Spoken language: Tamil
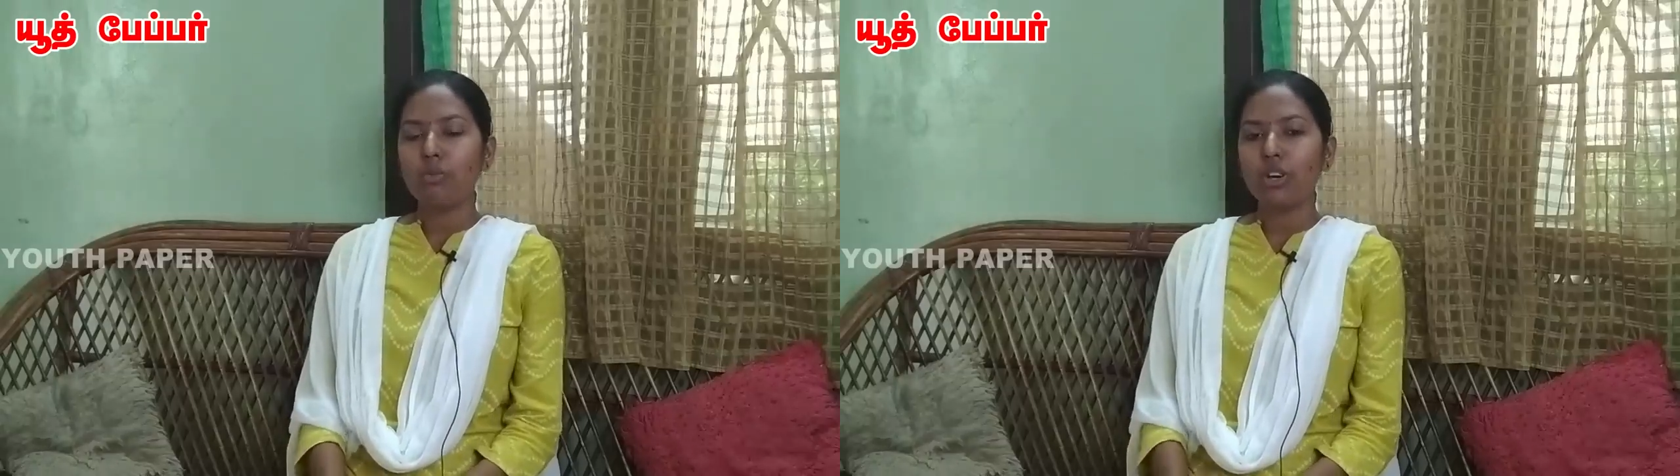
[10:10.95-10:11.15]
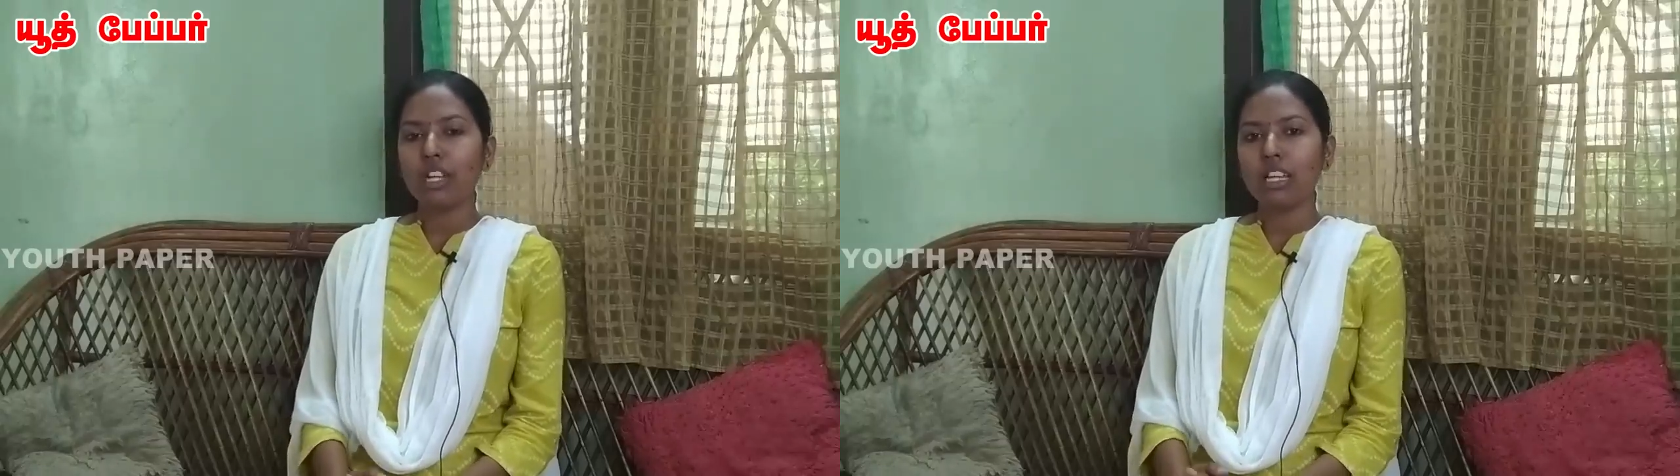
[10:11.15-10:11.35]

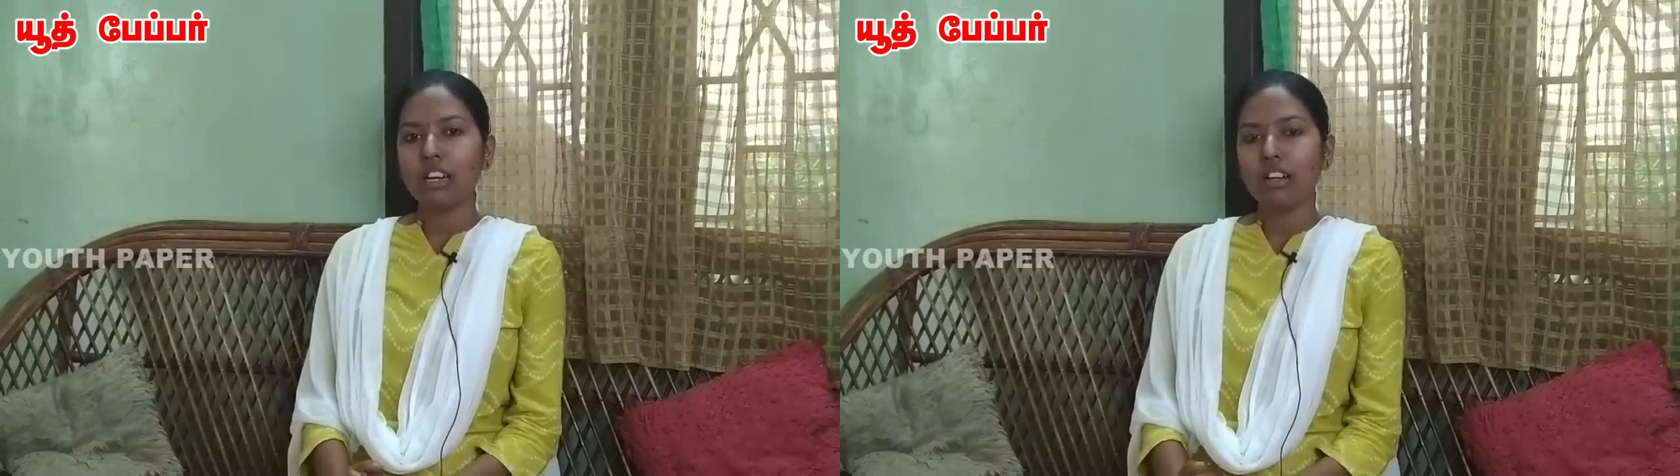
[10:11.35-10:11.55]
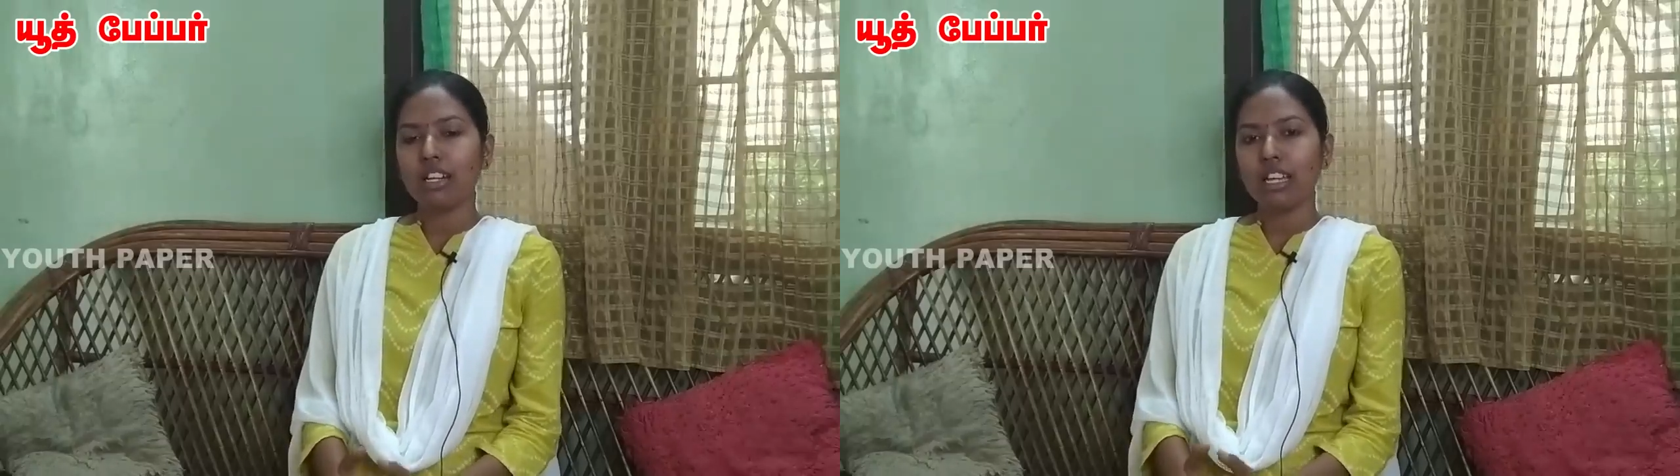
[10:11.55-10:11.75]
அப்போது
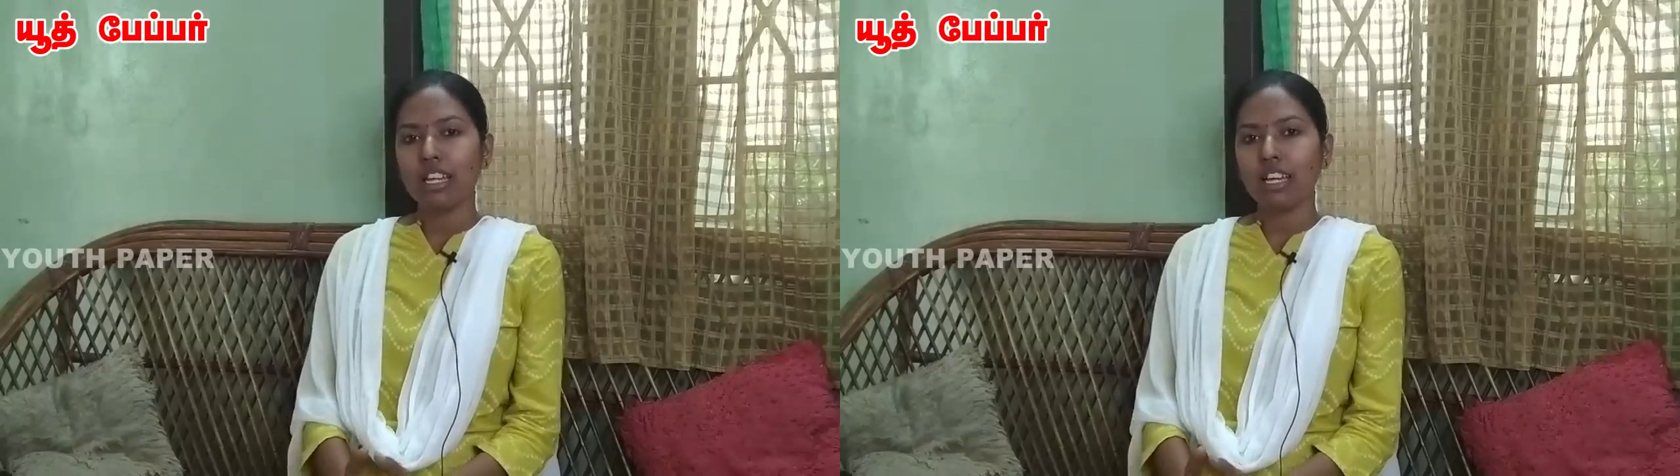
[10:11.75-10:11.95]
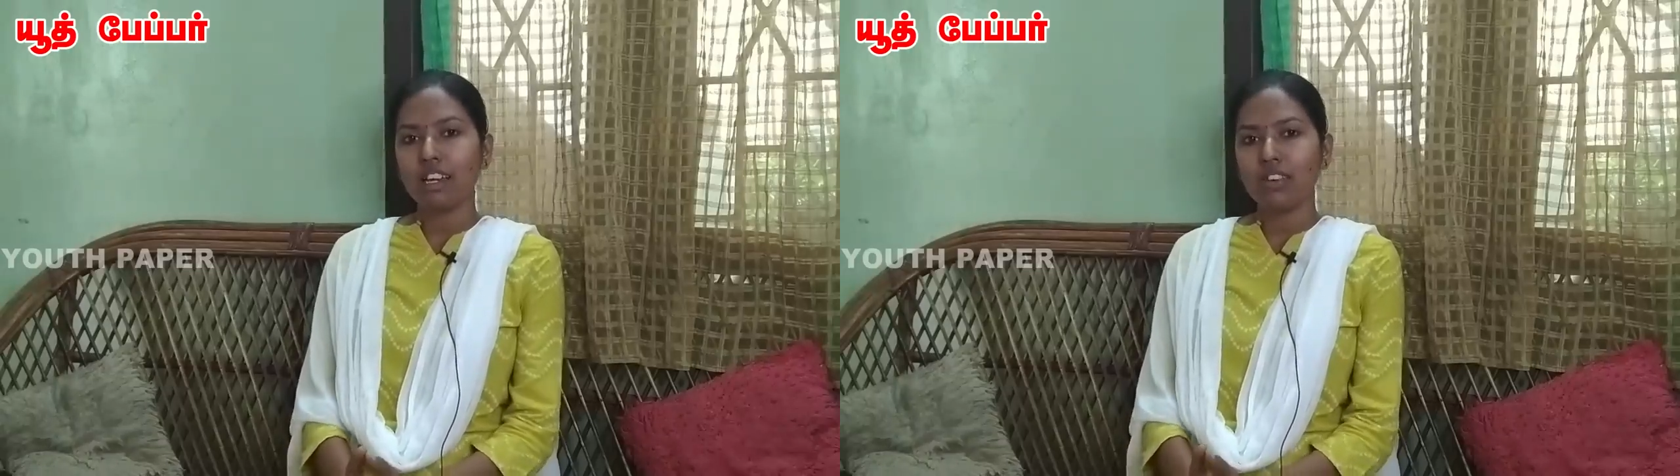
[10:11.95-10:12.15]
நீங்கள்
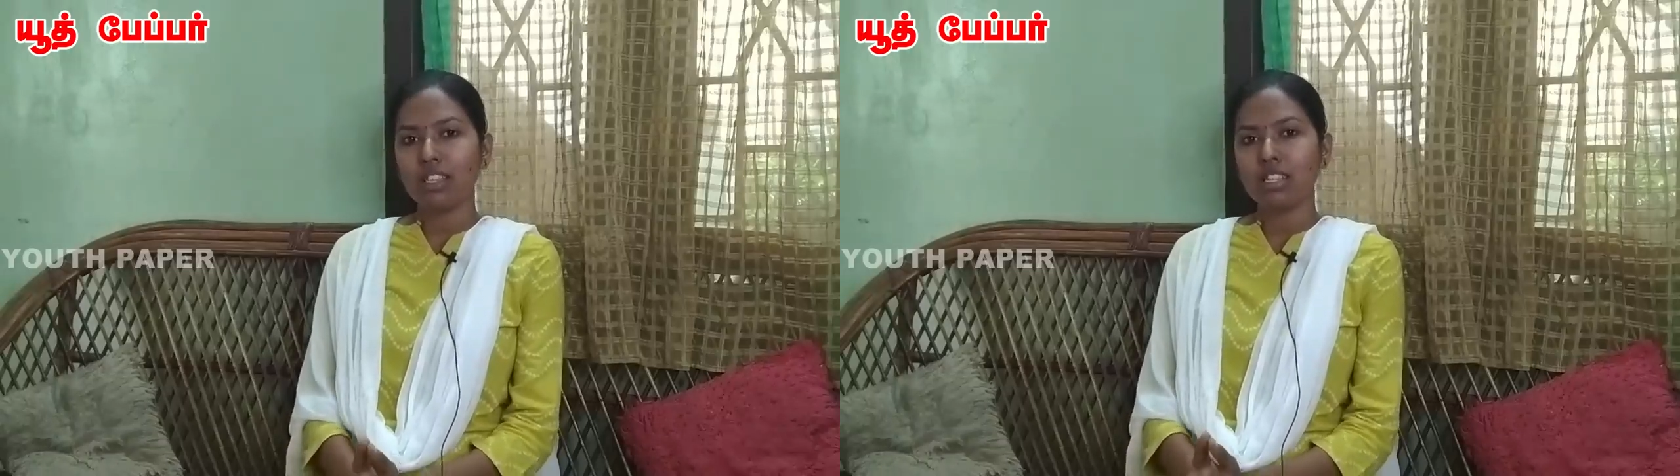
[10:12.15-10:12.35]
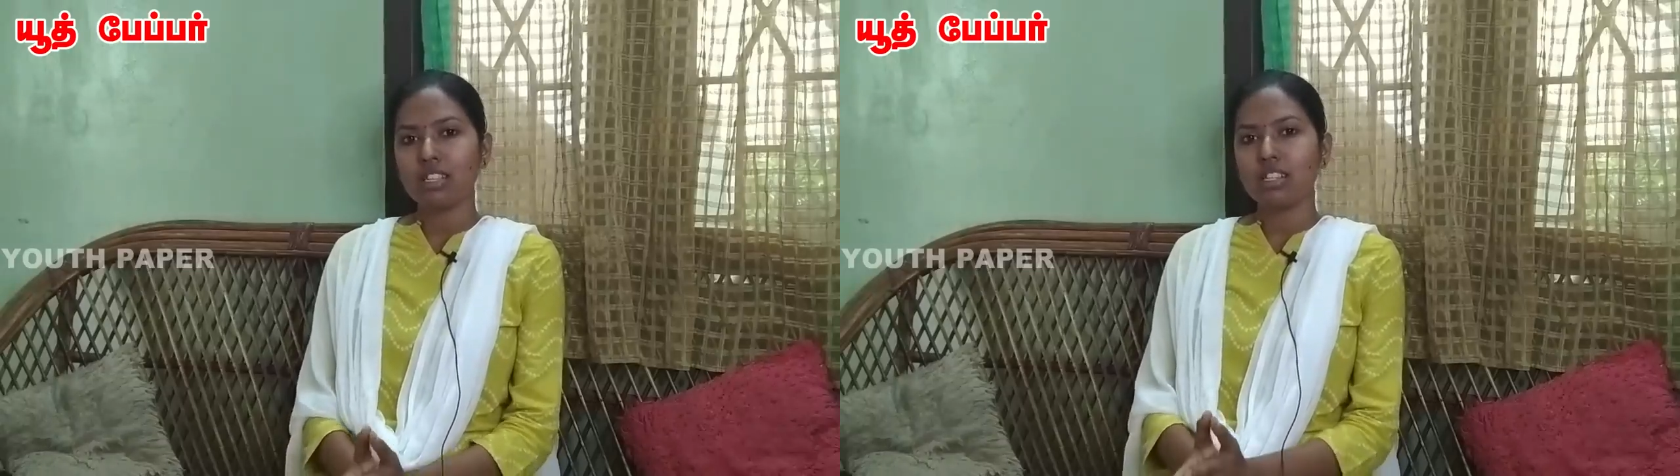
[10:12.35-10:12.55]
நீங்கள்
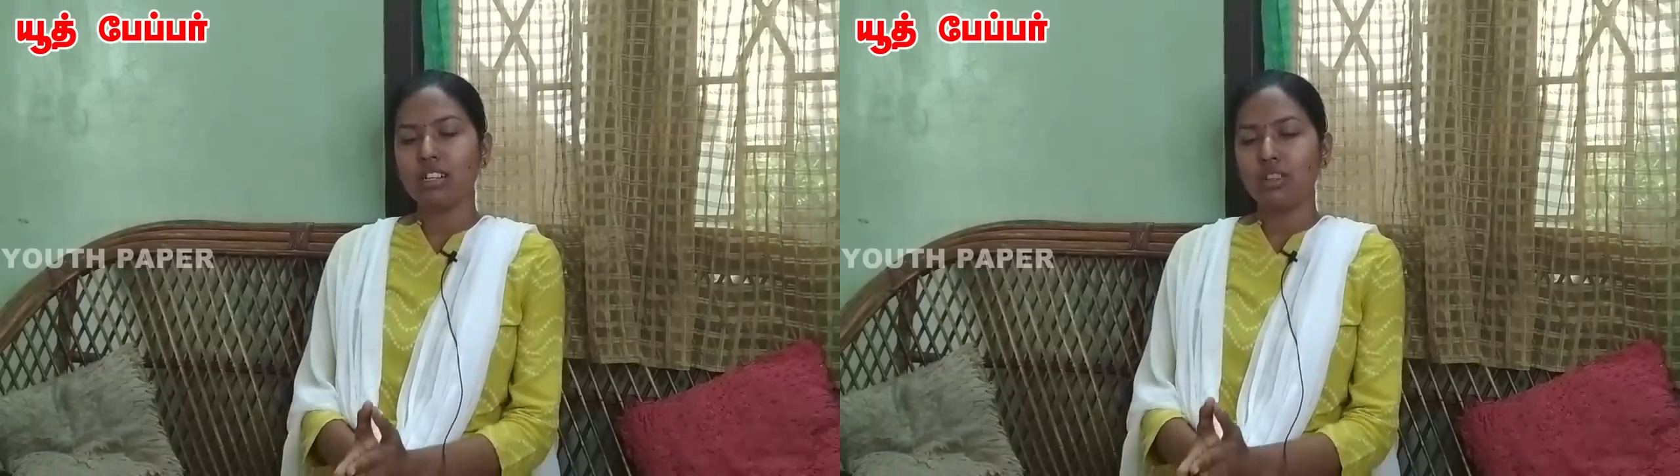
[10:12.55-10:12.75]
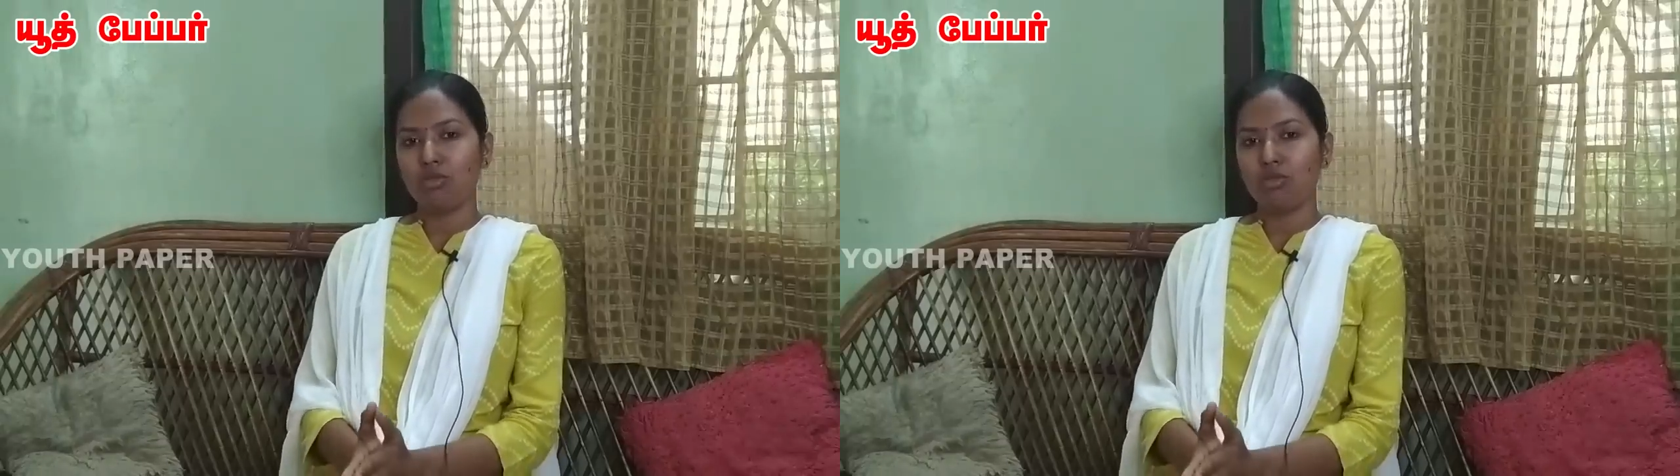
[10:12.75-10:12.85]
வந்துட்டு